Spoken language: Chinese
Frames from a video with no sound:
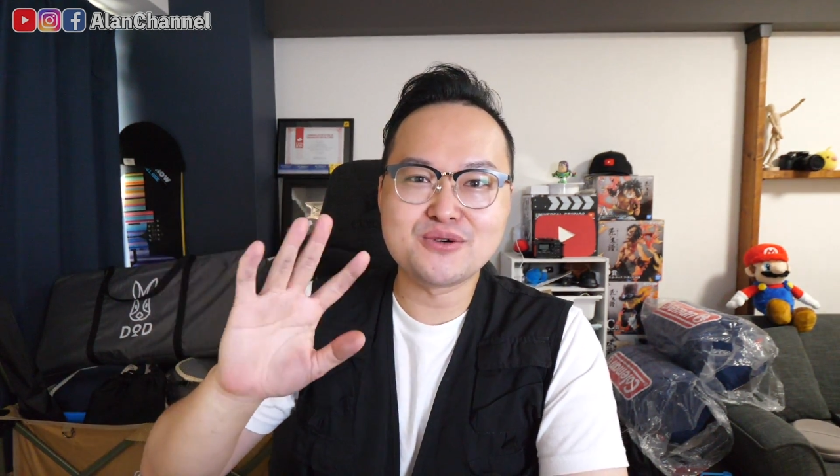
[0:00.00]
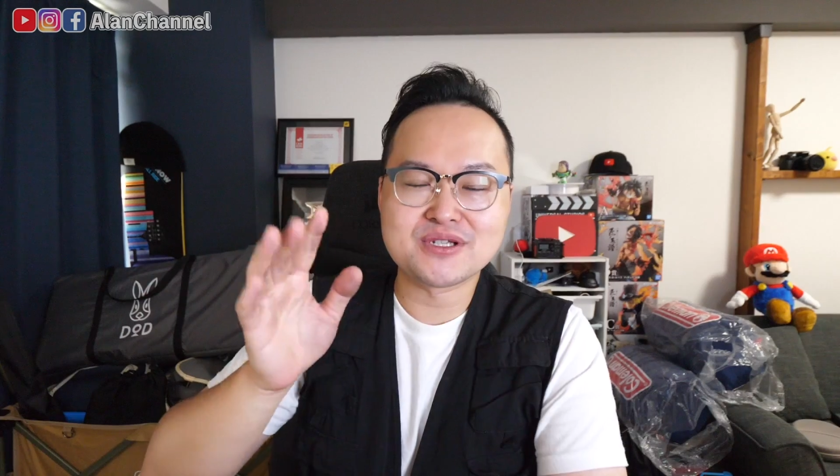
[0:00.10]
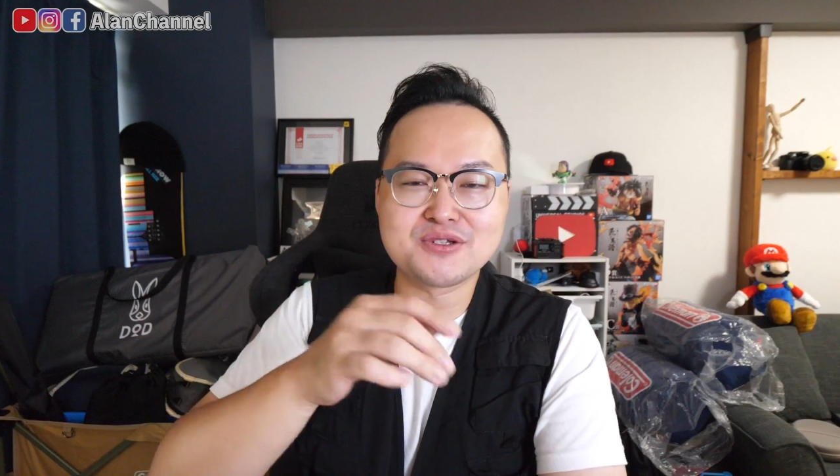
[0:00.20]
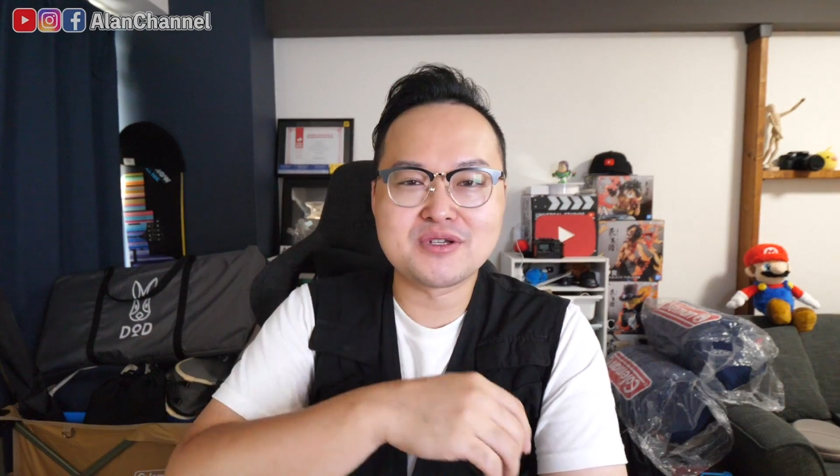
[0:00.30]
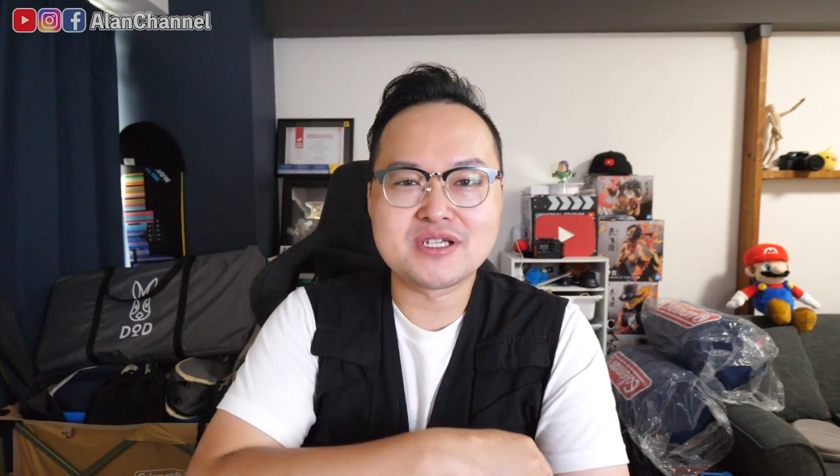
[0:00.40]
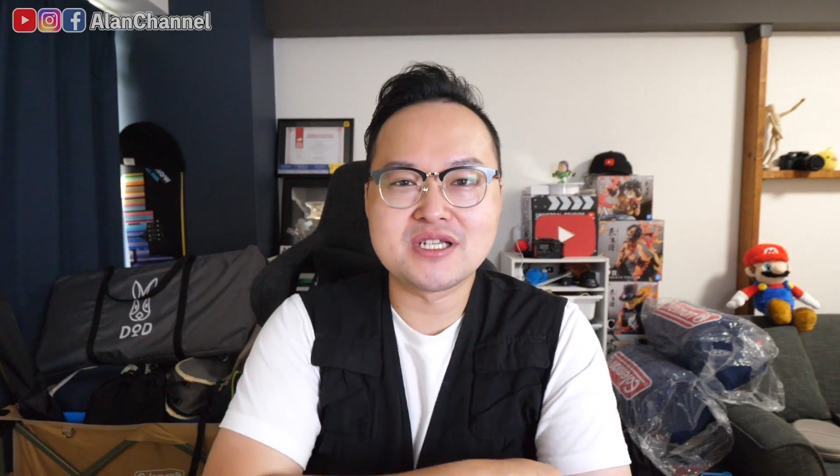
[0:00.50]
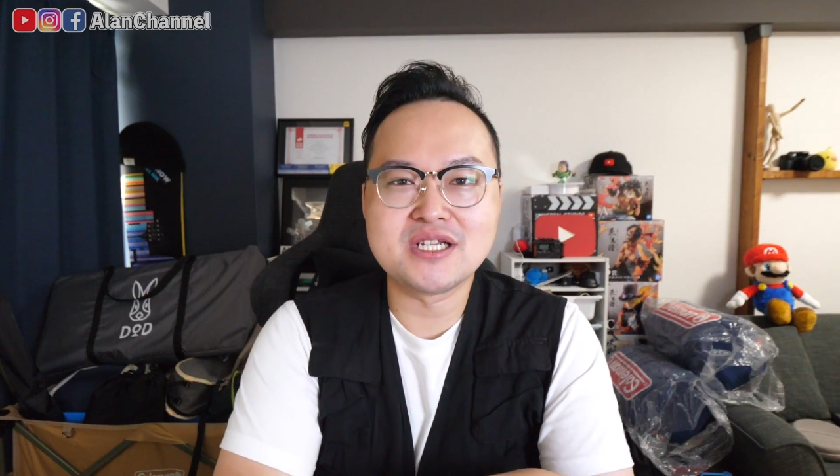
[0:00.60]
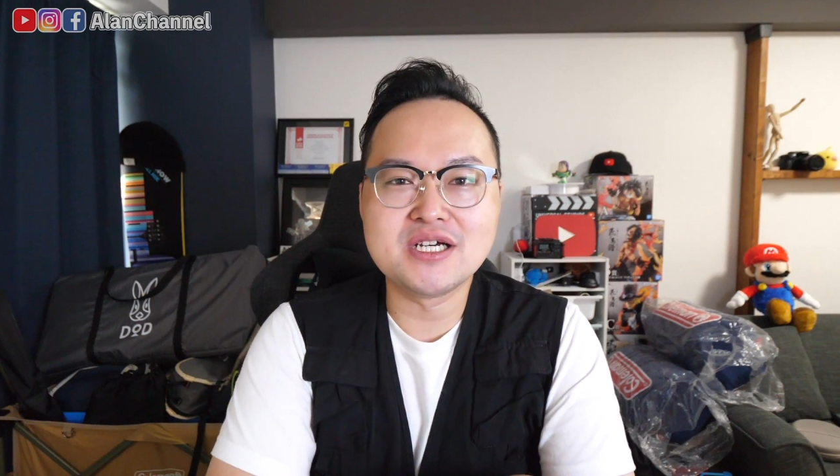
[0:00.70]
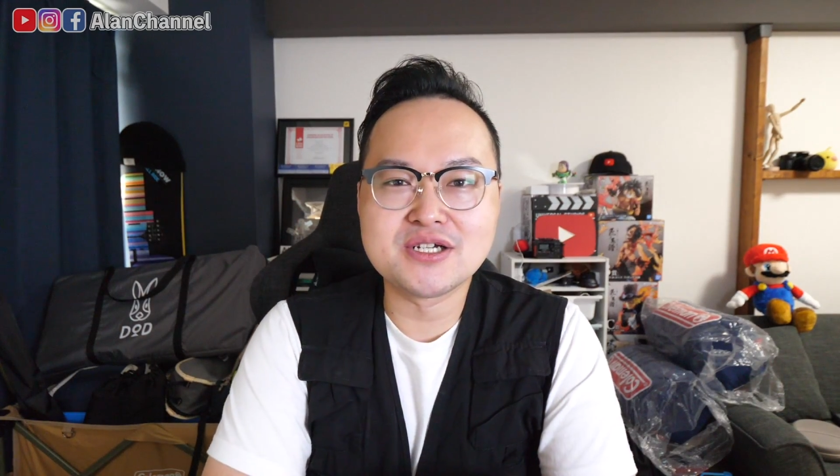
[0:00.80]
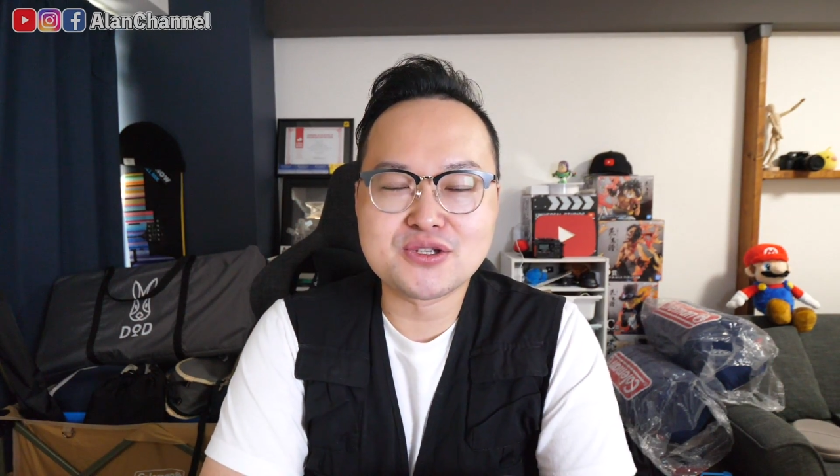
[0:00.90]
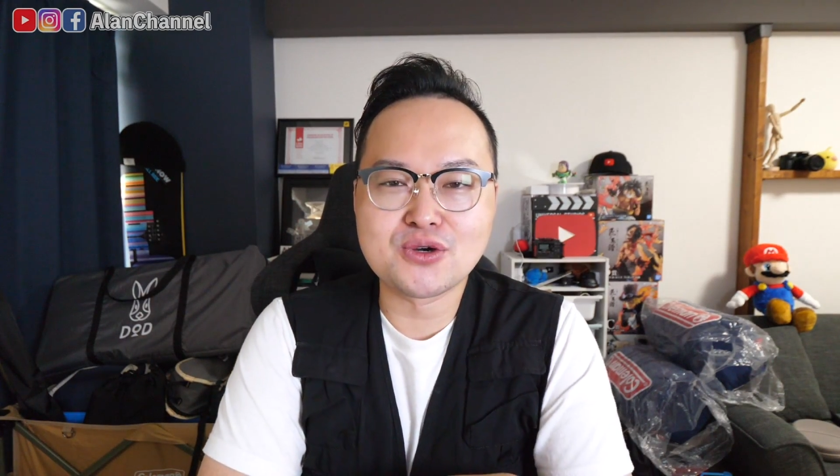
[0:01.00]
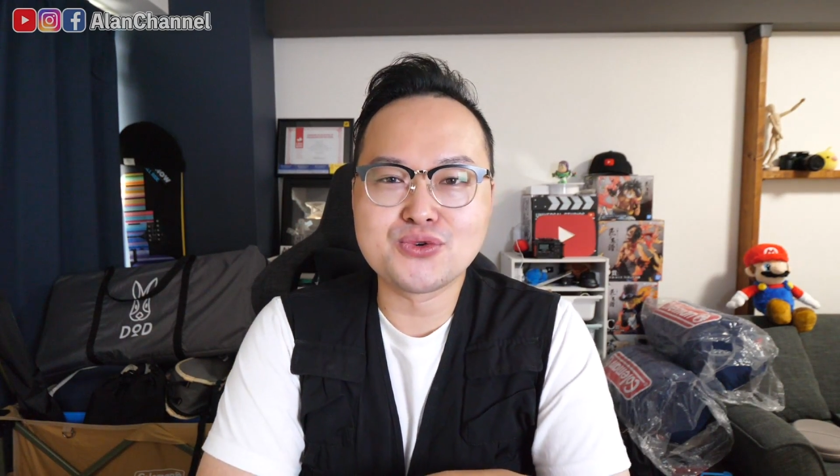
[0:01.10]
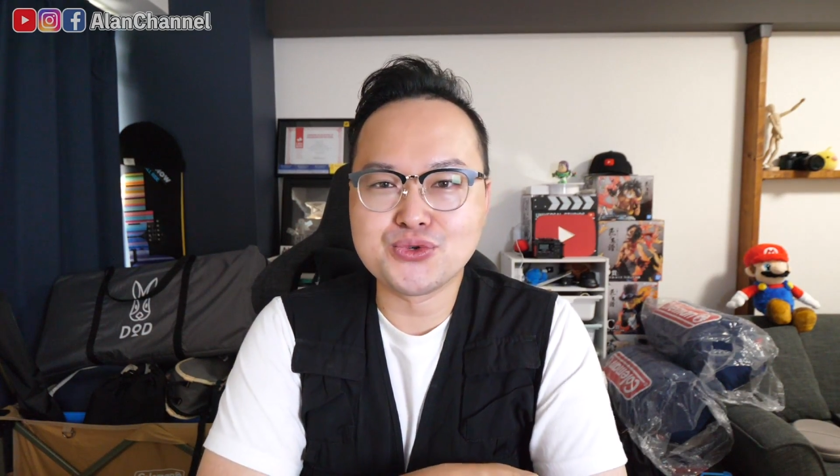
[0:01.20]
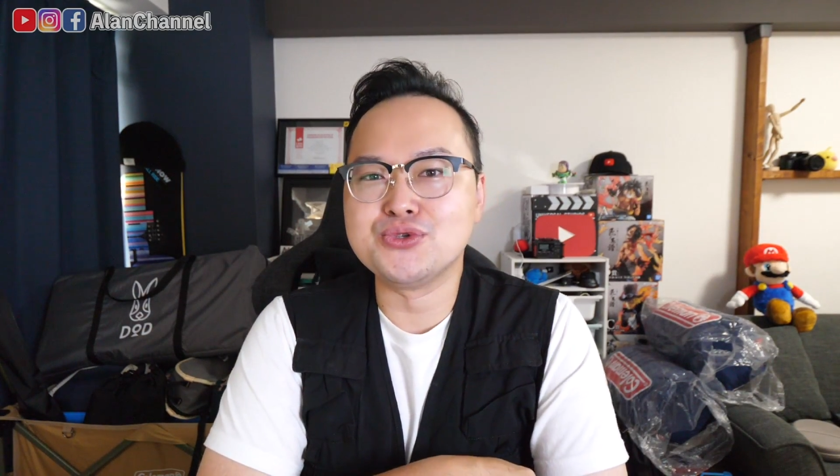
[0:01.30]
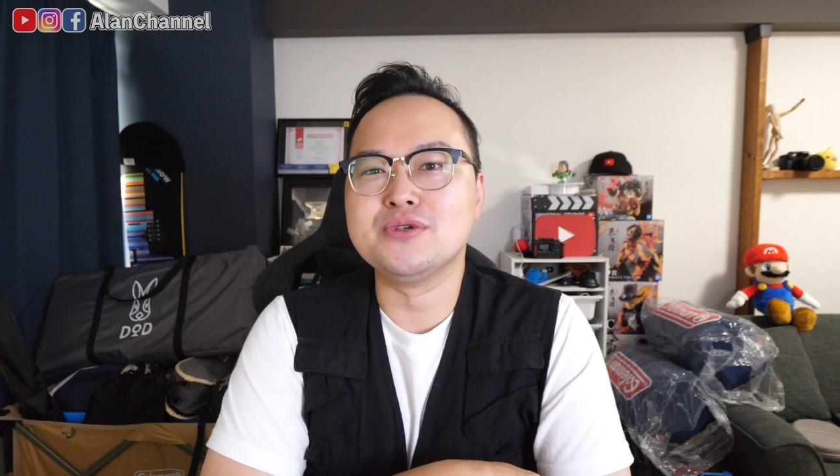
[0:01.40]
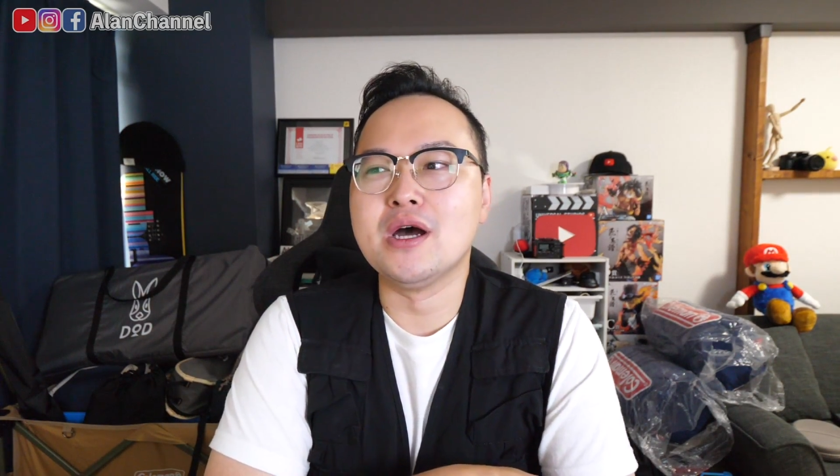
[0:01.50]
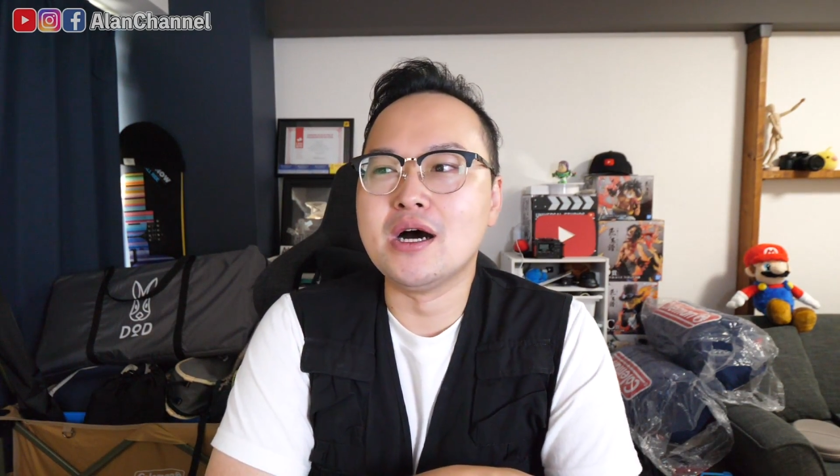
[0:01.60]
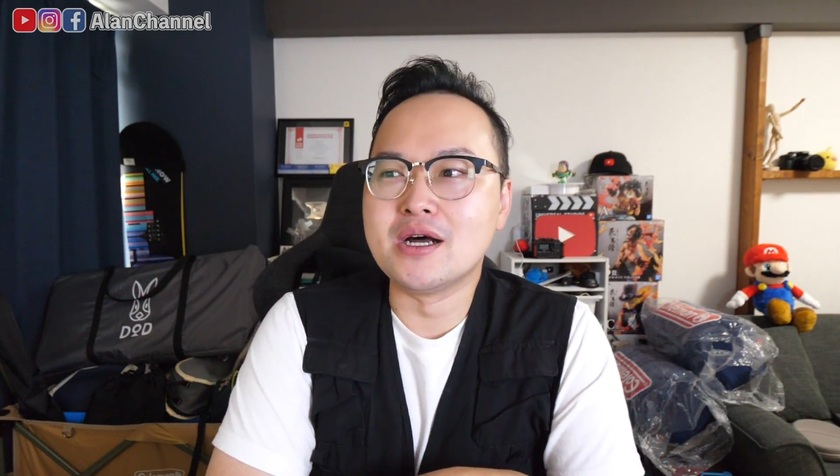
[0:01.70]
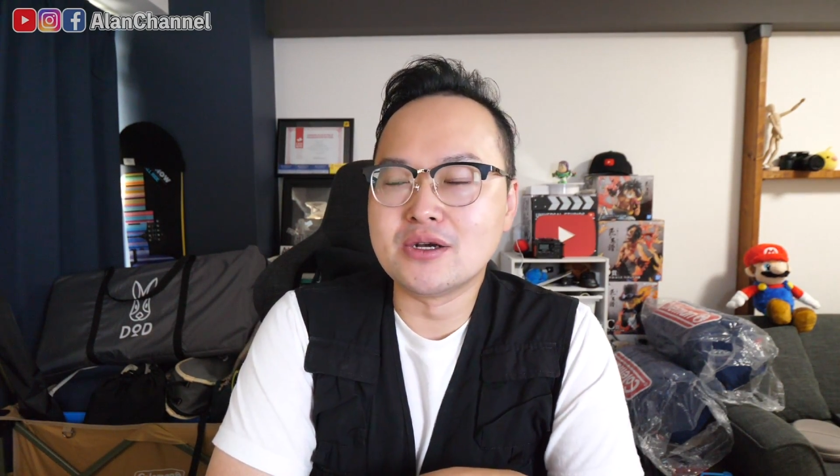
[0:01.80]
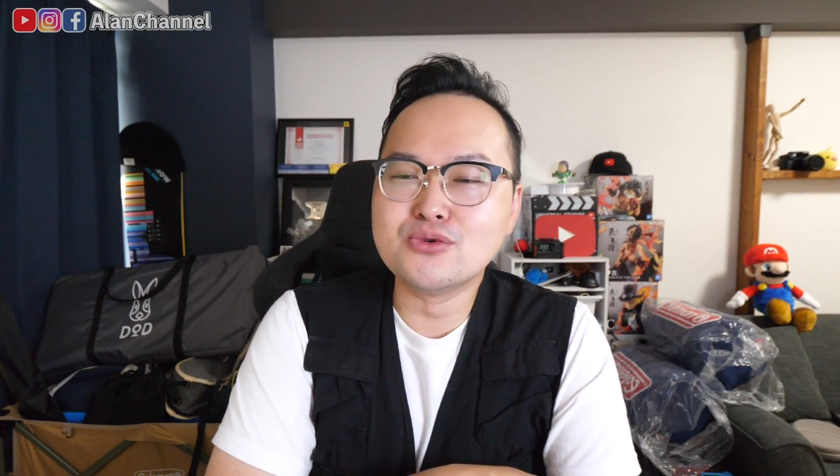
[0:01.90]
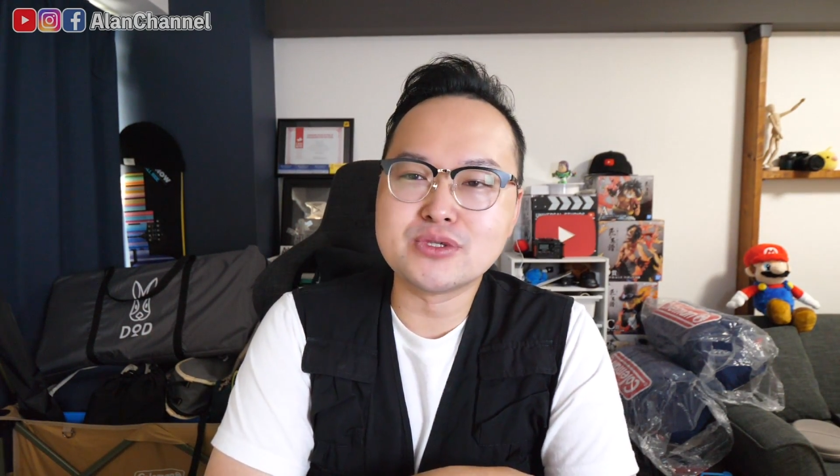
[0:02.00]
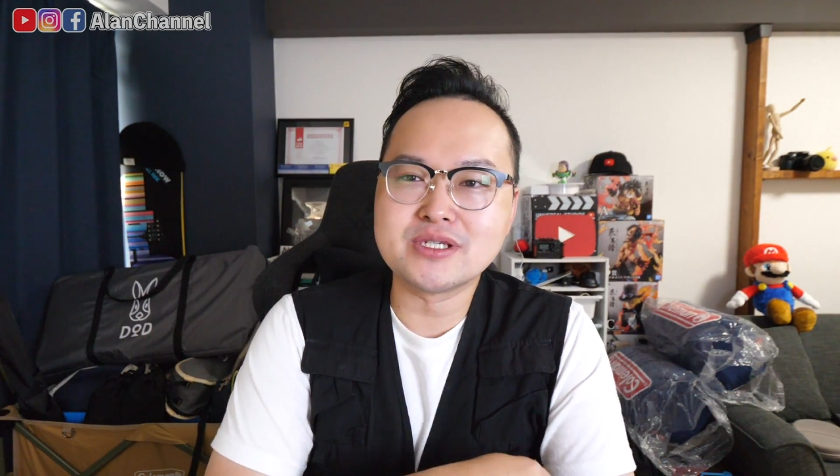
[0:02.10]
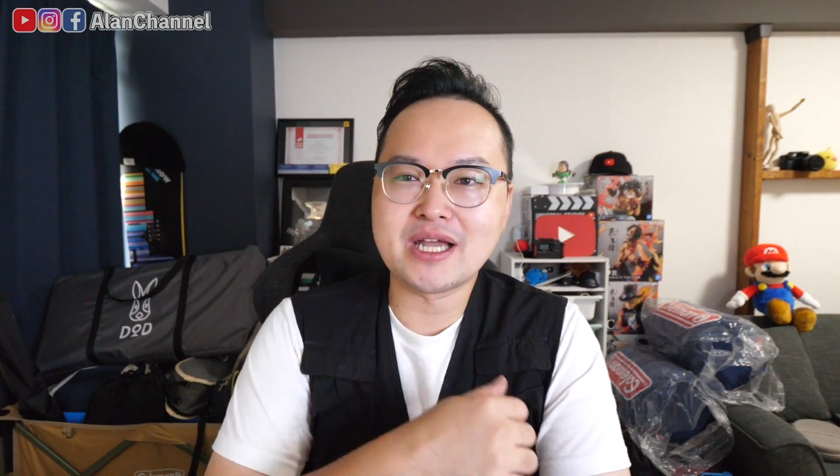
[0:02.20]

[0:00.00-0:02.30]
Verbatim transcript: 我是最近热衷于呃露营，